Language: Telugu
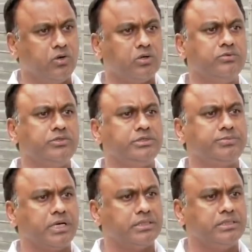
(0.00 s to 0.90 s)
గౌరవం ఇచ్చి
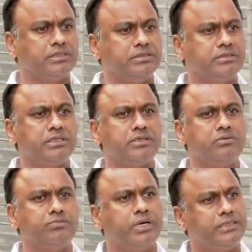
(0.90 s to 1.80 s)
ప్రాధాన్యత ఇస్తే అతను
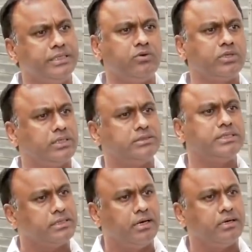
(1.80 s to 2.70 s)
పార్టీకి ఒక
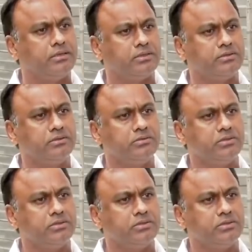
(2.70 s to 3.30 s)
అసెట్ కాగలుగుతాడు